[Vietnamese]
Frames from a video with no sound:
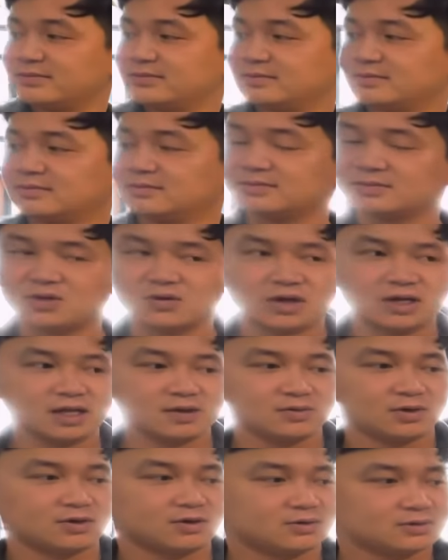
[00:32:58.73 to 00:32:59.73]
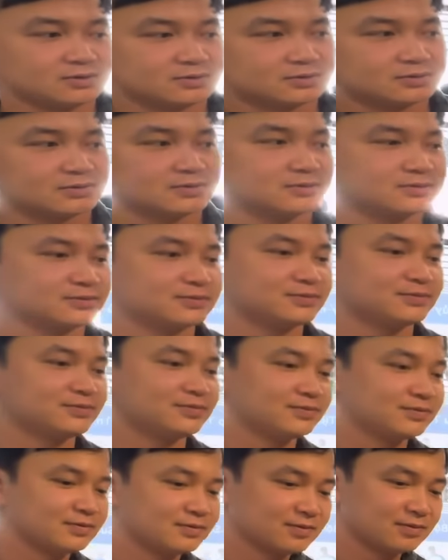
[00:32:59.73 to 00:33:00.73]
ừ chú hai lẻ một ờ,
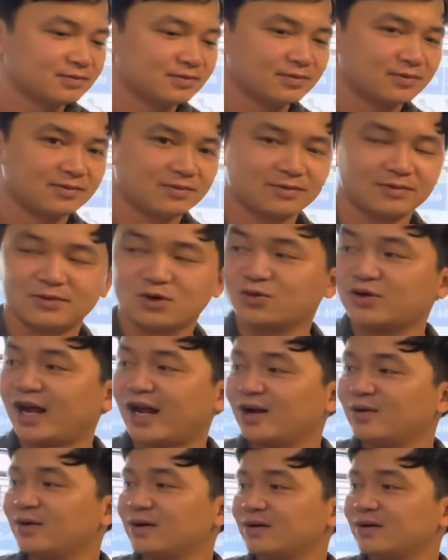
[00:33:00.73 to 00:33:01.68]
chú trẻ đúng